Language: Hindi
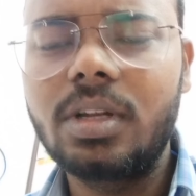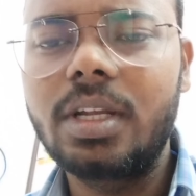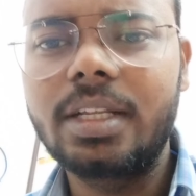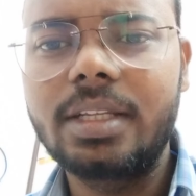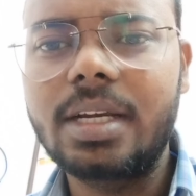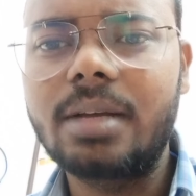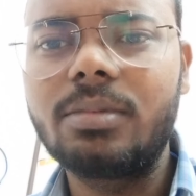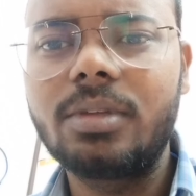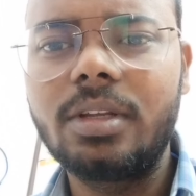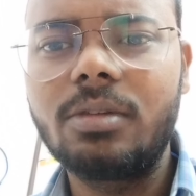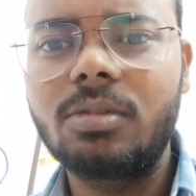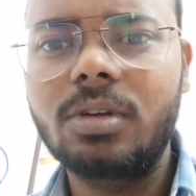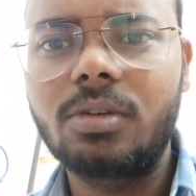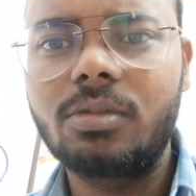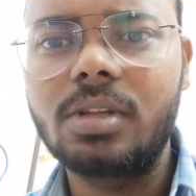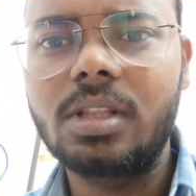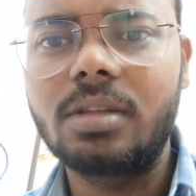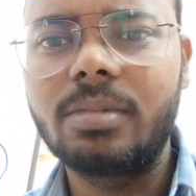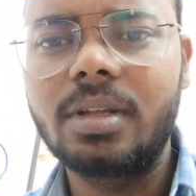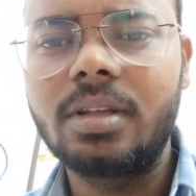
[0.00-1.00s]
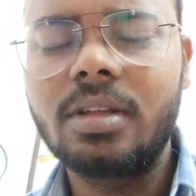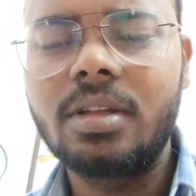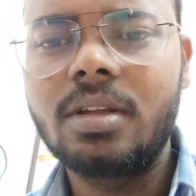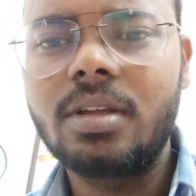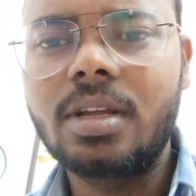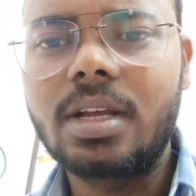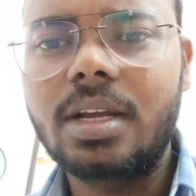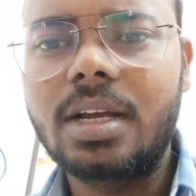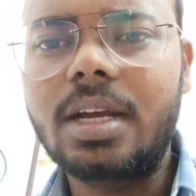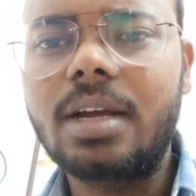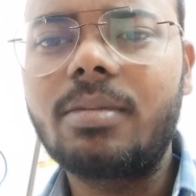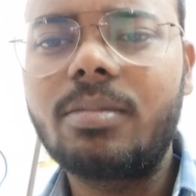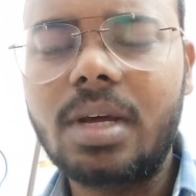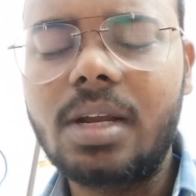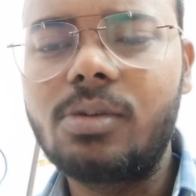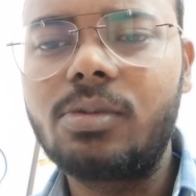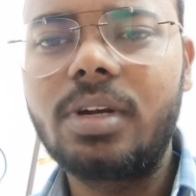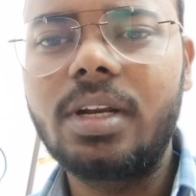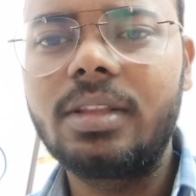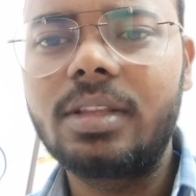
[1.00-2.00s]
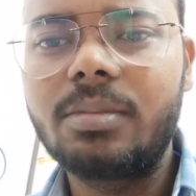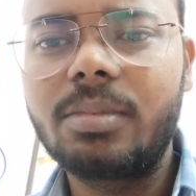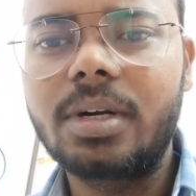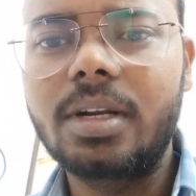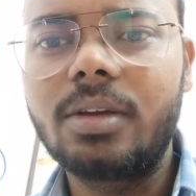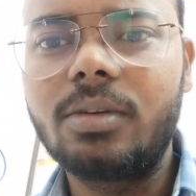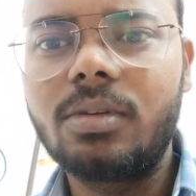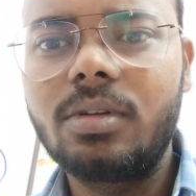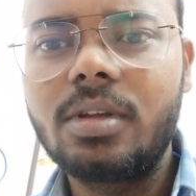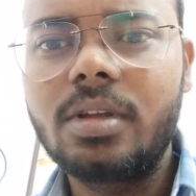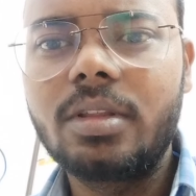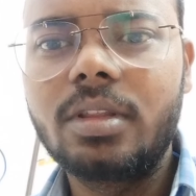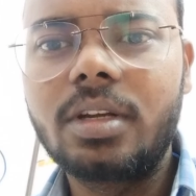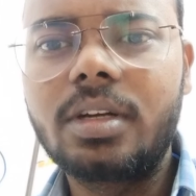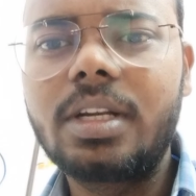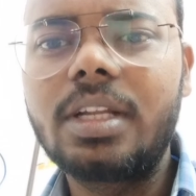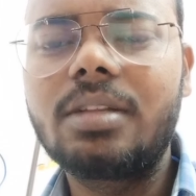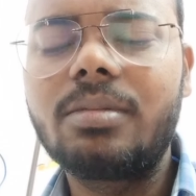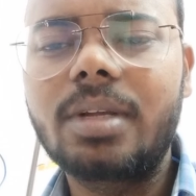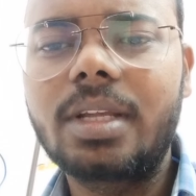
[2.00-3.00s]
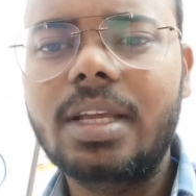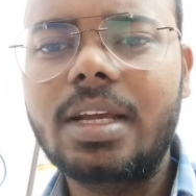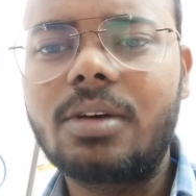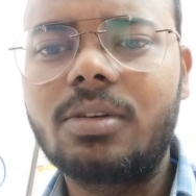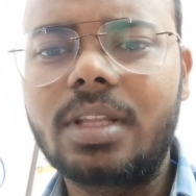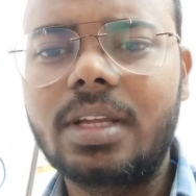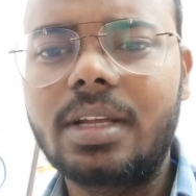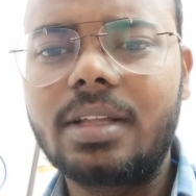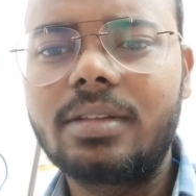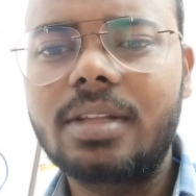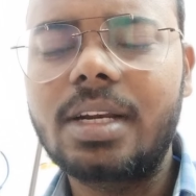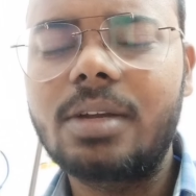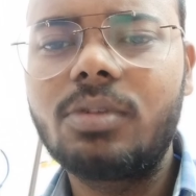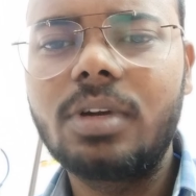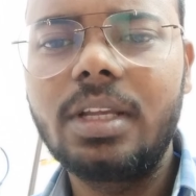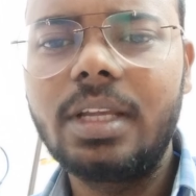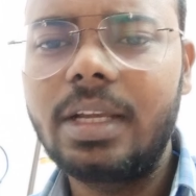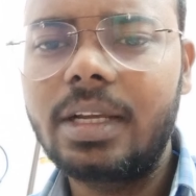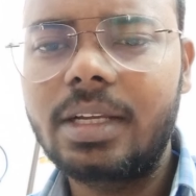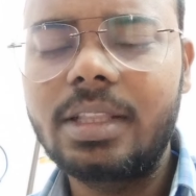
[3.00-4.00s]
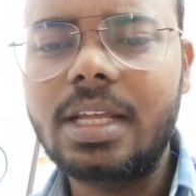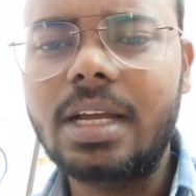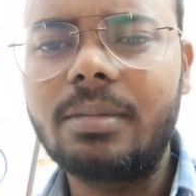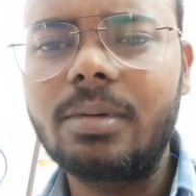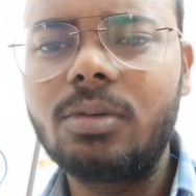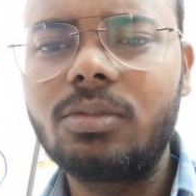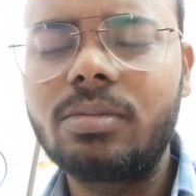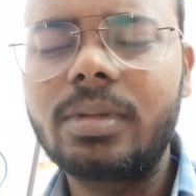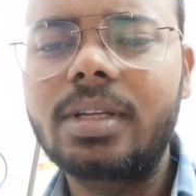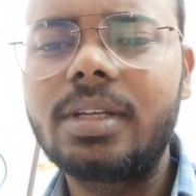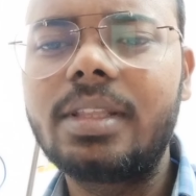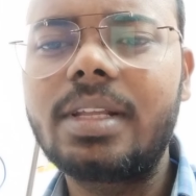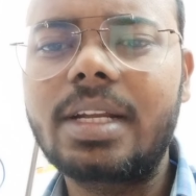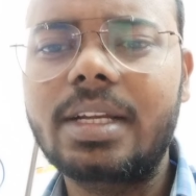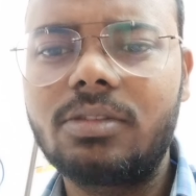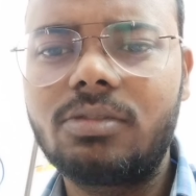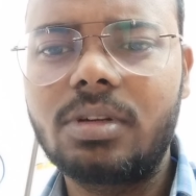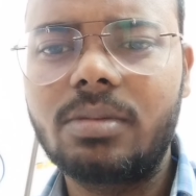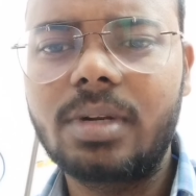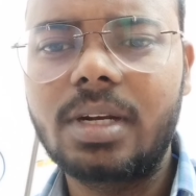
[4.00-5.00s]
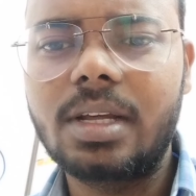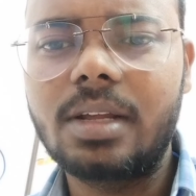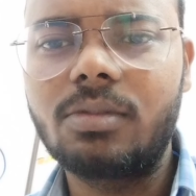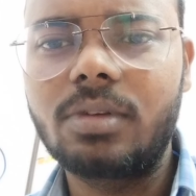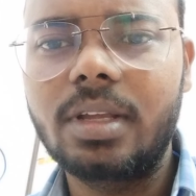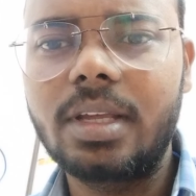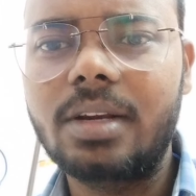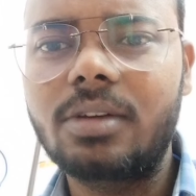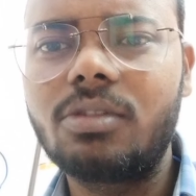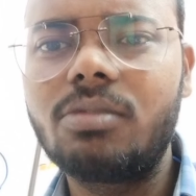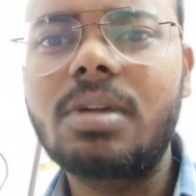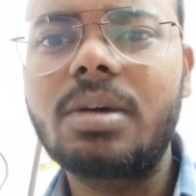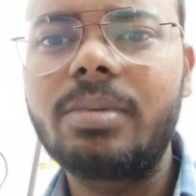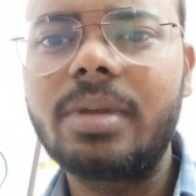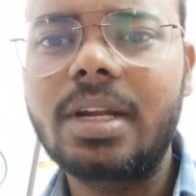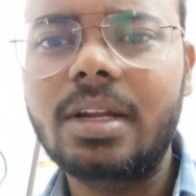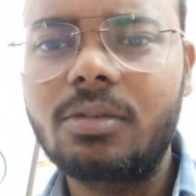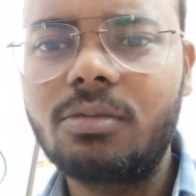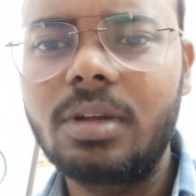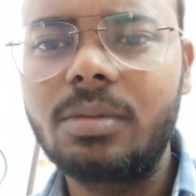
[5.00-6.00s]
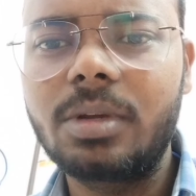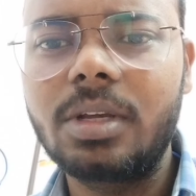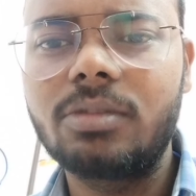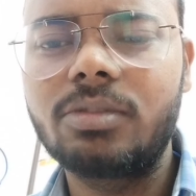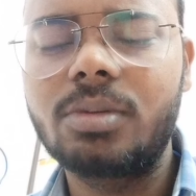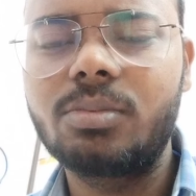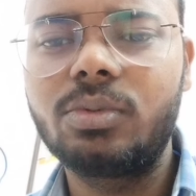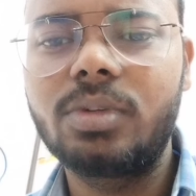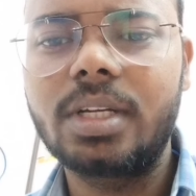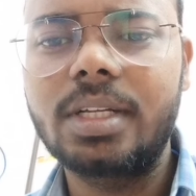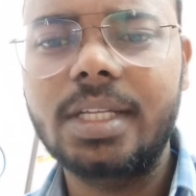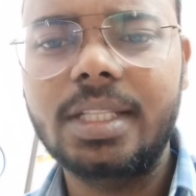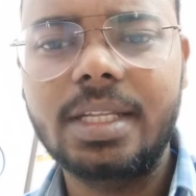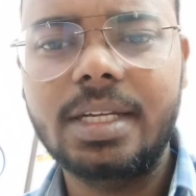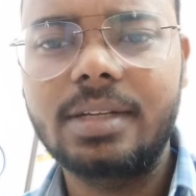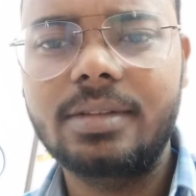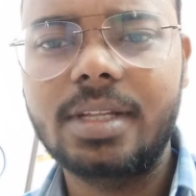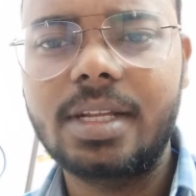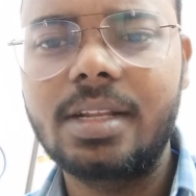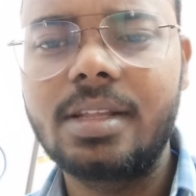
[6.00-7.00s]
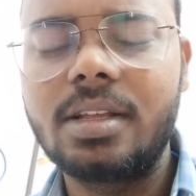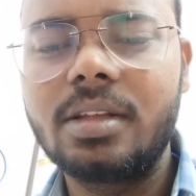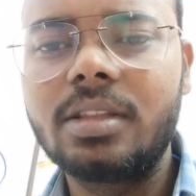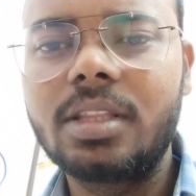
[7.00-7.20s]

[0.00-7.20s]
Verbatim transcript: एग्जाम दिए होगे ट्वेल्थ में हाँ मान लो टेंथ पढ़े हो तो टेंथ में क्या होता है साला वही एक किताब है उसमें कितना क्वेश्चन बना लोगे यार घुमा फिरा के वही क्वेश्चन पूछा जाता है हर साल